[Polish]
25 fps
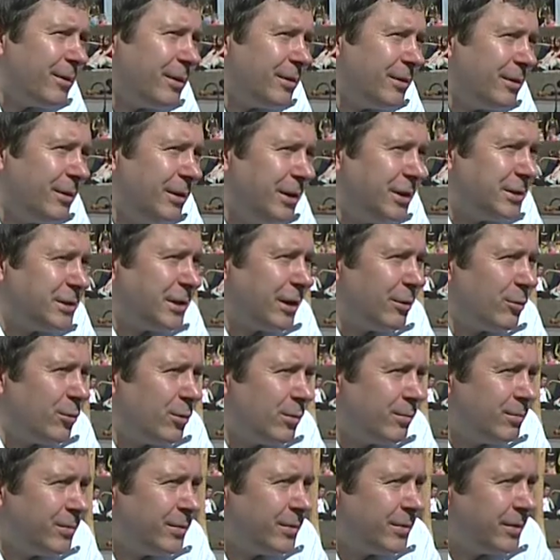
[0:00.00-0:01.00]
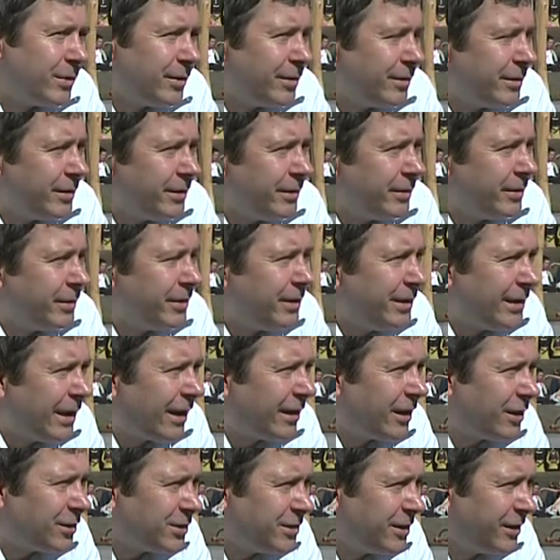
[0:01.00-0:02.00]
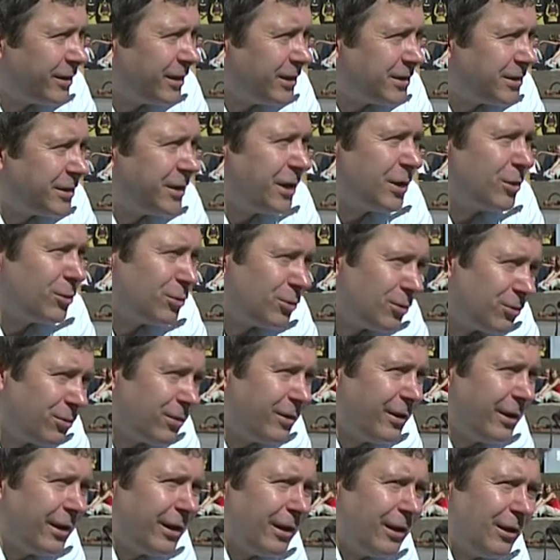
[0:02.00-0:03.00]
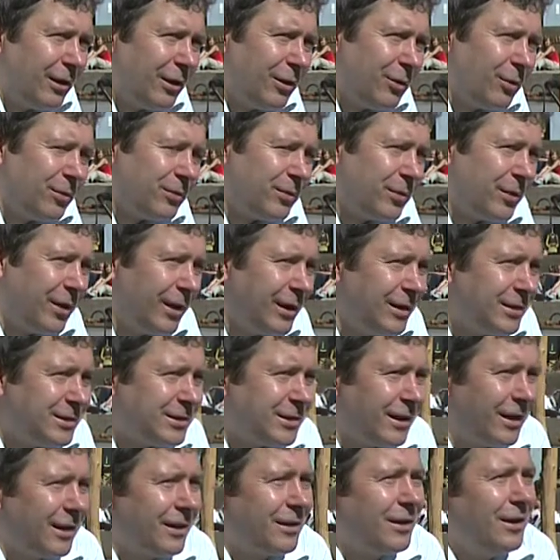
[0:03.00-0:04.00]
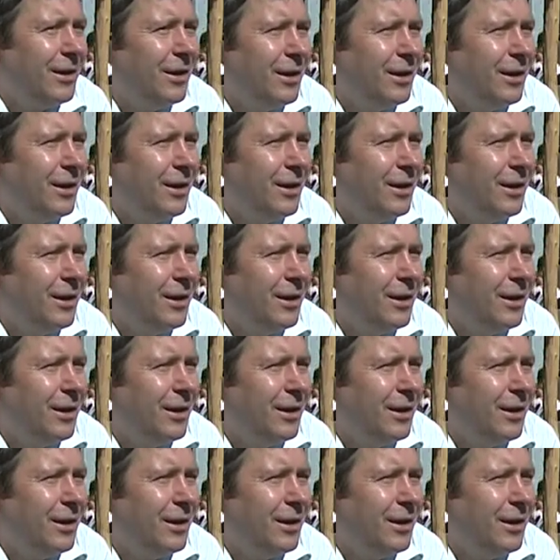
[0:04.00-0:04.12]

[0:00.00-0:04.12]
e, liceum e, Jana Śniadeckiego, drugie LO w Kielcach.